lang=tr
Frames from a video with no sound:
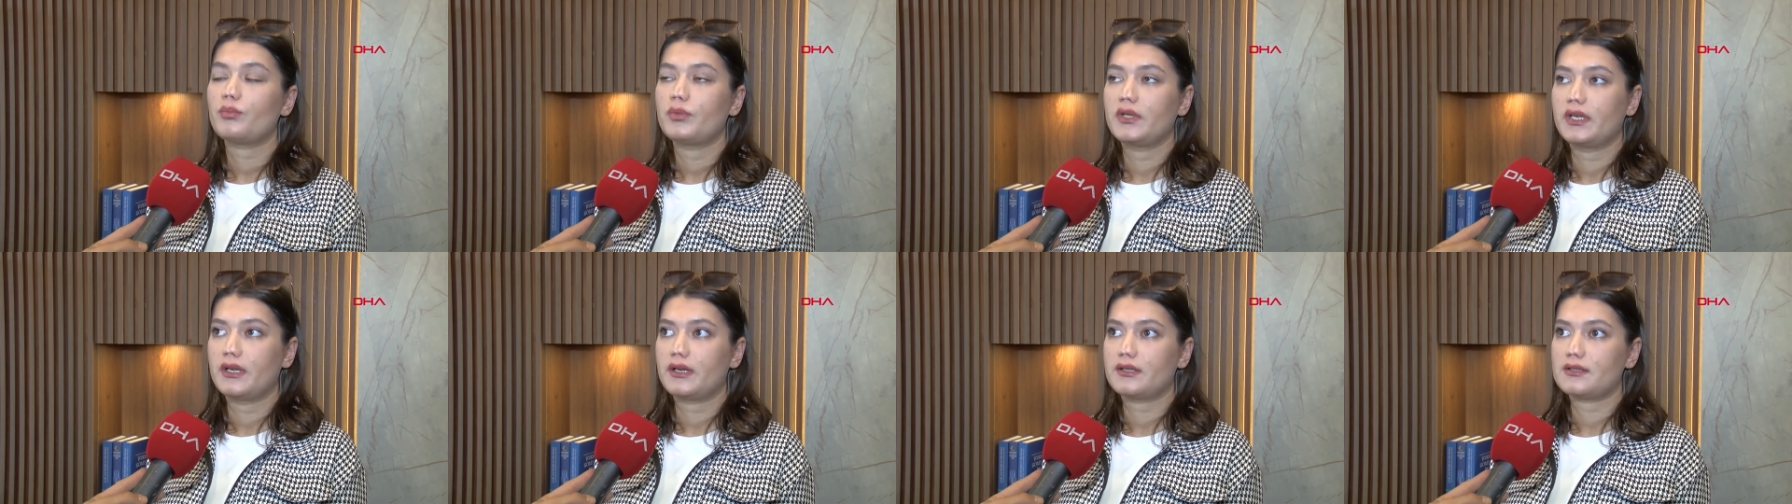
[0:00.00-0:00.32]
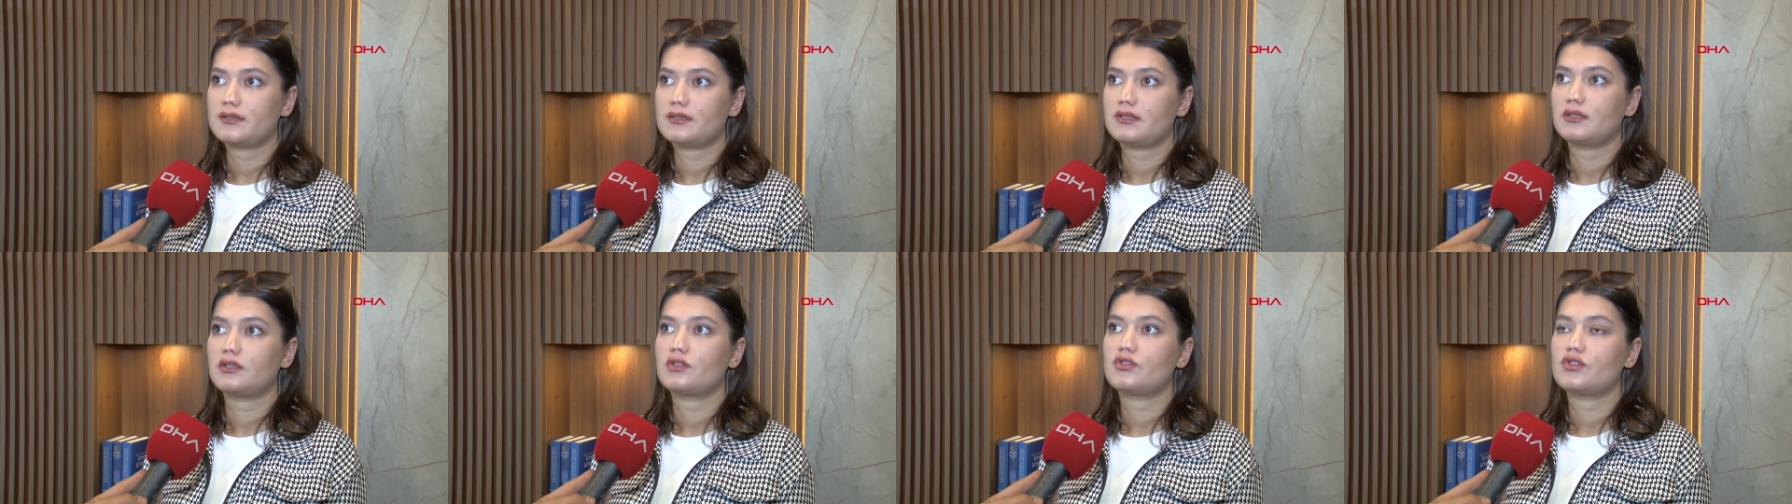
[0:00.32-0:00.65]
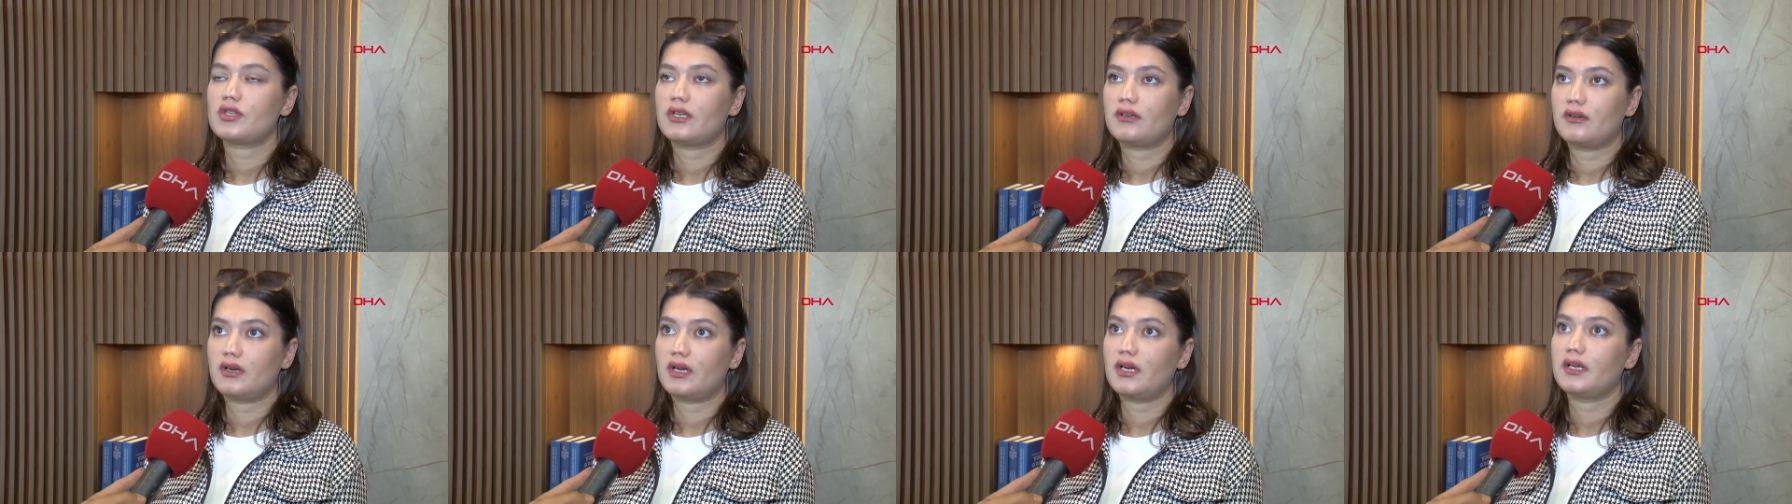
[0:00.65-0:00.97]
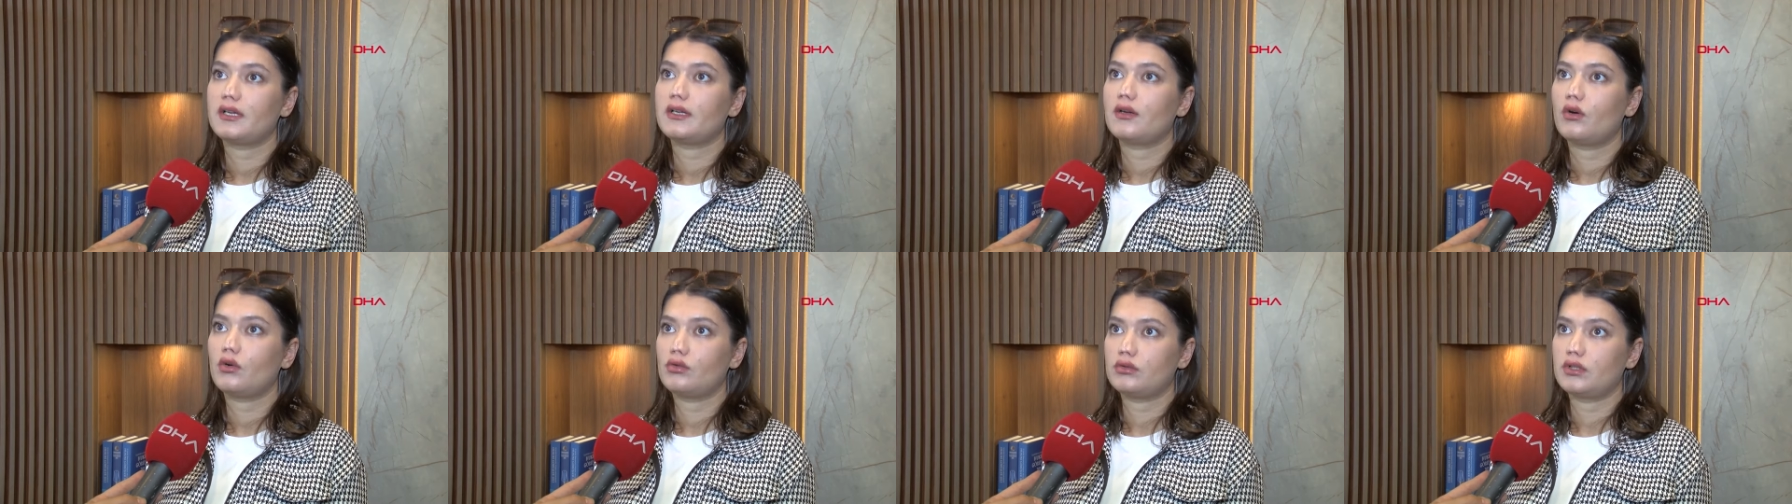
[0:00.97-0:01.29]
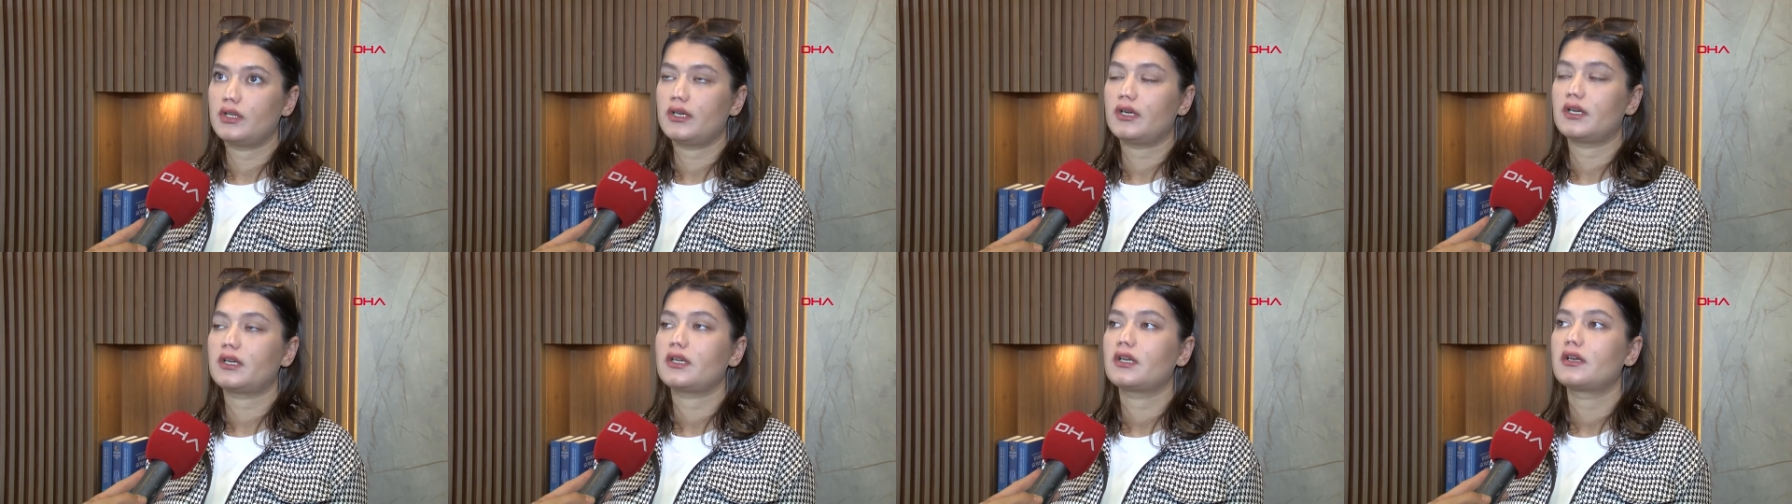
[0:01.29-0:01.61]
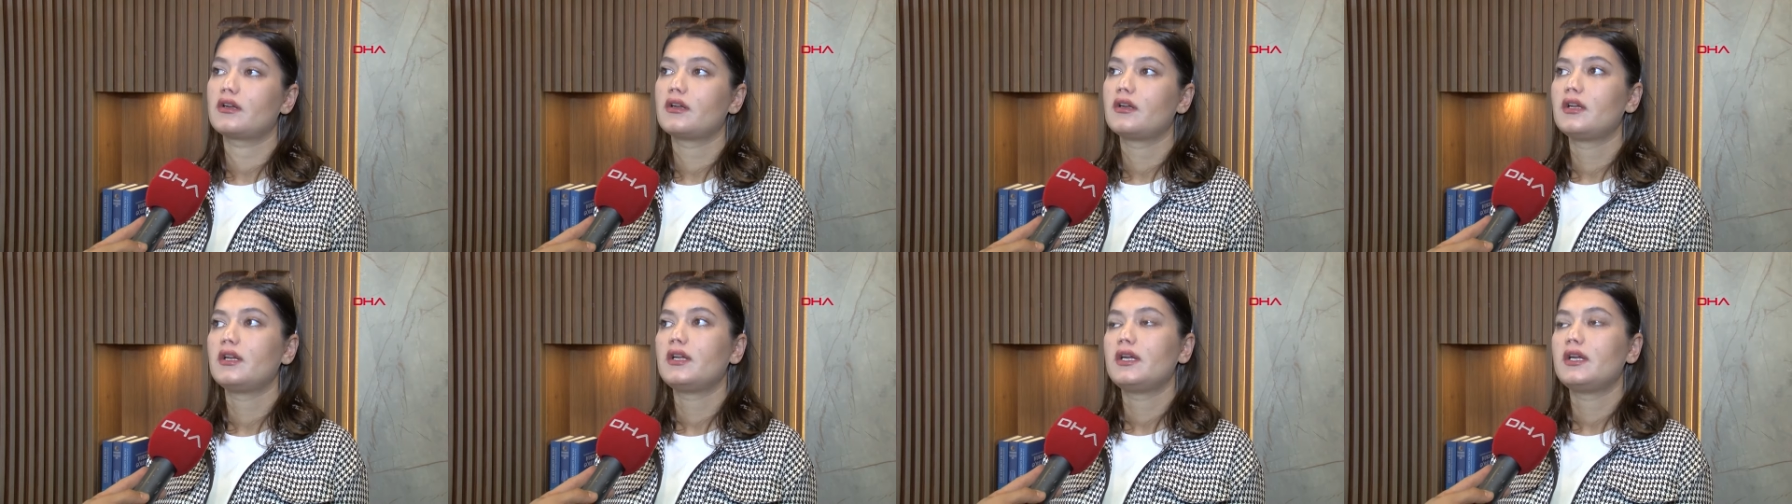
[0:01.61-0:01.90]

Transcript: Plastik cerrahi olarak